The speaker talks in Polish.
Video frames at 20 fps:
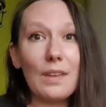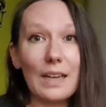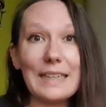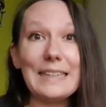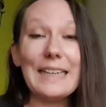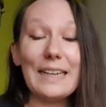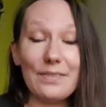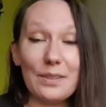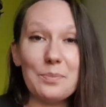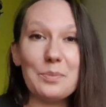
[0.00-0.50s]

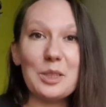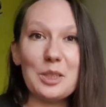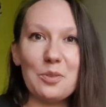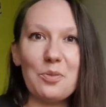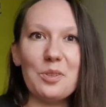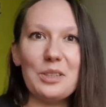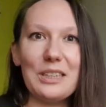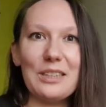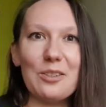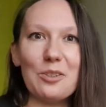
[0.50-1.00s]
Ja wiem ze
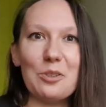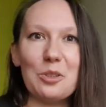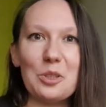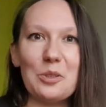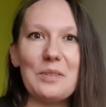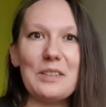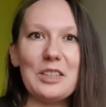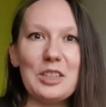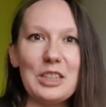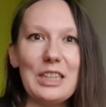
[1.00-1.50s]
swojego
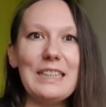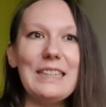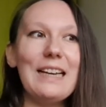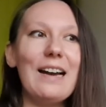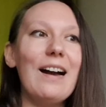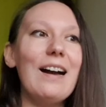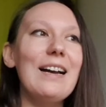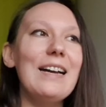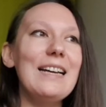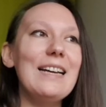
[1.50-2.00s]

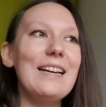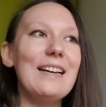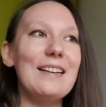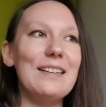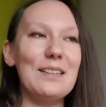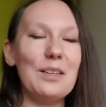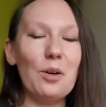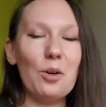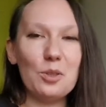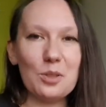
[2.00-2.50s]
doświadczenia,
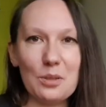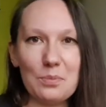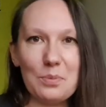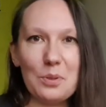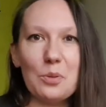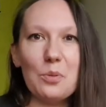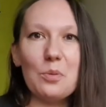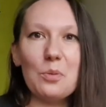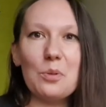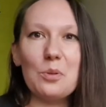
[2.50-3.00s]
y,
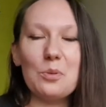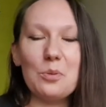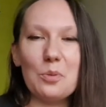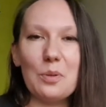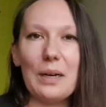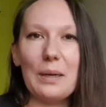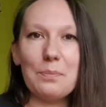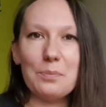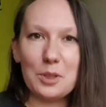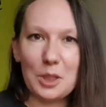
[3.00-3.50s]
osoby,
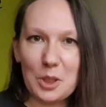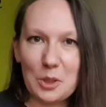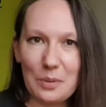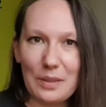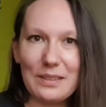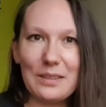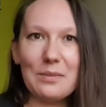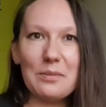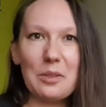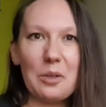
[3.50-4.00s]
która
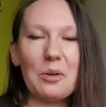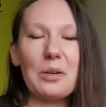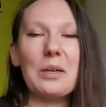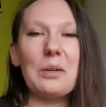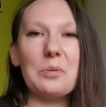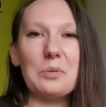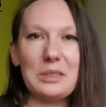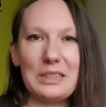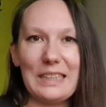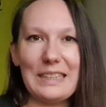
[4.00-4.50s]
przeszła tę
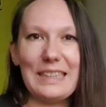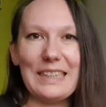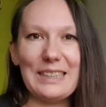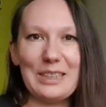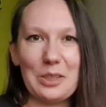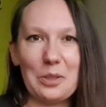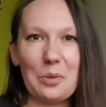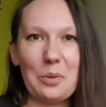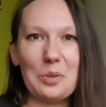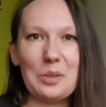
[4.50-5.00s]
drogę uczenia
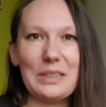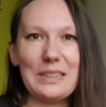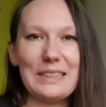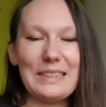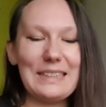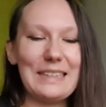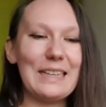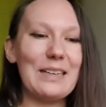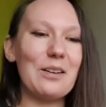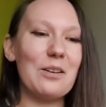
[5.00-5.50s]
się
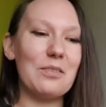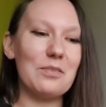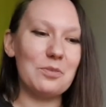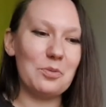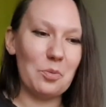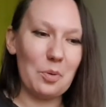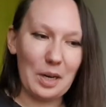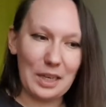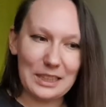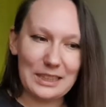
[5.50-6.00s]
gruzińskiego,
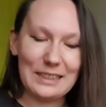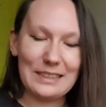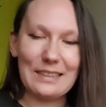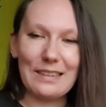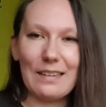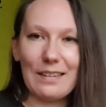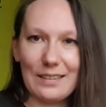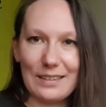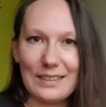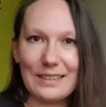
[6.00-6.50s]

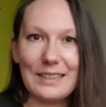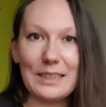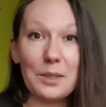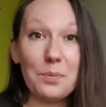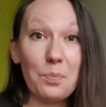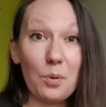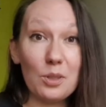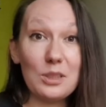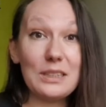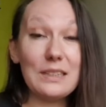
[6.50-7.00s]
właśnie y, tych
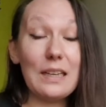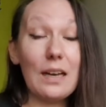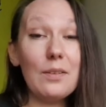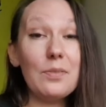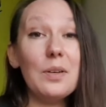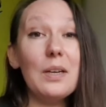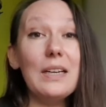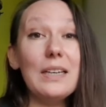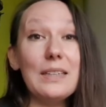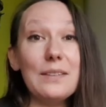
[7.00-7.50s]

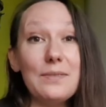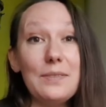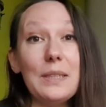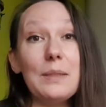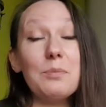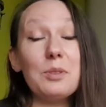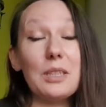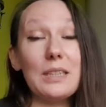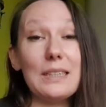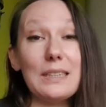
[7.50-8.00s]
podstaw,
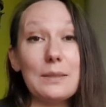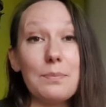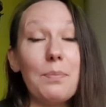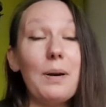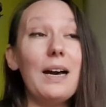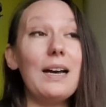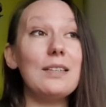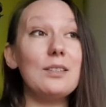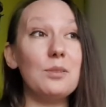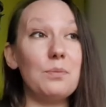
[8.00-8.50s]
wiem, że jest
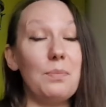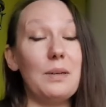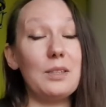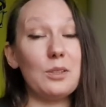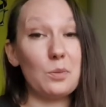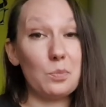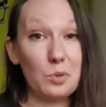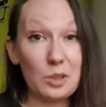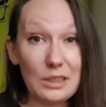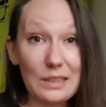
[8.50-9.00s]
bardzo,
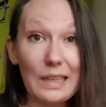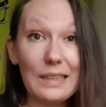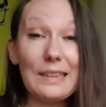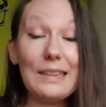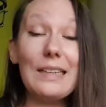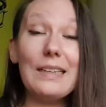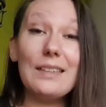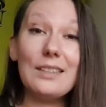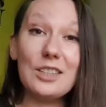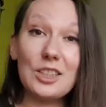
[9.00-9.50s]
bardzo
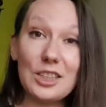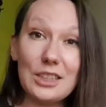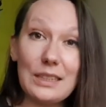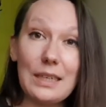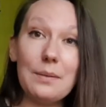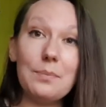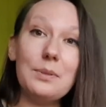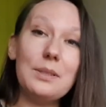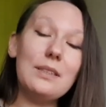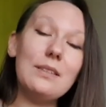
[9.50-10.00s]
przydatne,
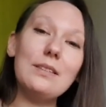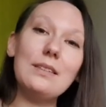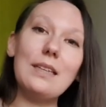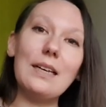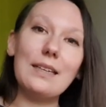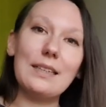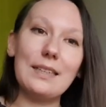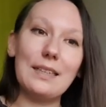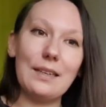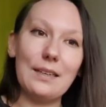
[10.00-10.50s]
żeby
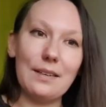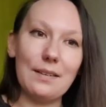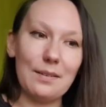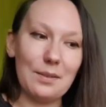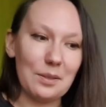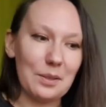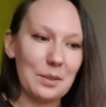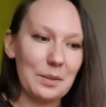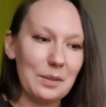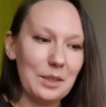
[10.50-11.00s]
takie
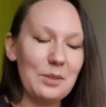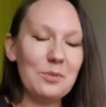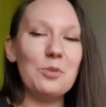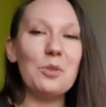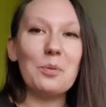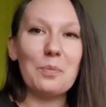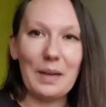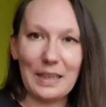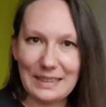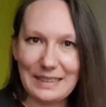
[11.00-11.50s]
y,
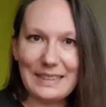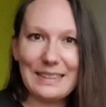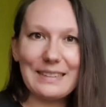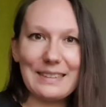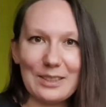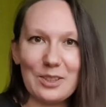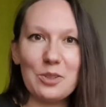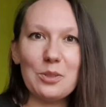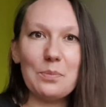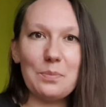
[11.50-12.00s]
informacje
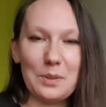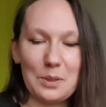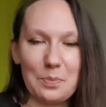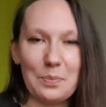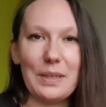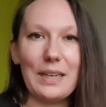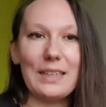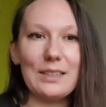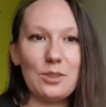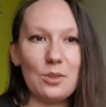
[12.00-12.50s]
też sobie
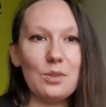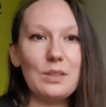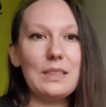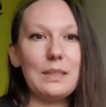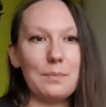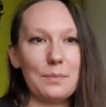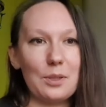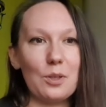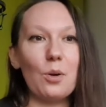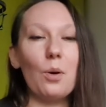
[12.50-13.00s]
zbierać od
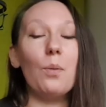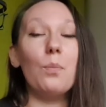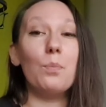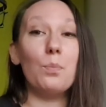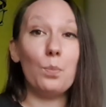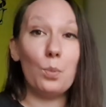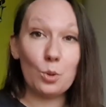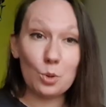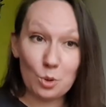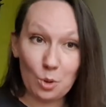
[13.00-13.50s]
samego
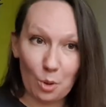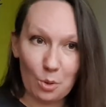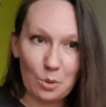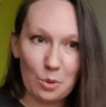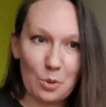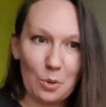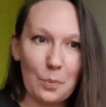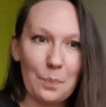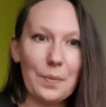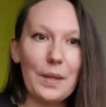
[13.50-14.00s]

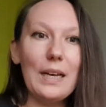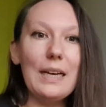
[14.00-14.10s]
początku.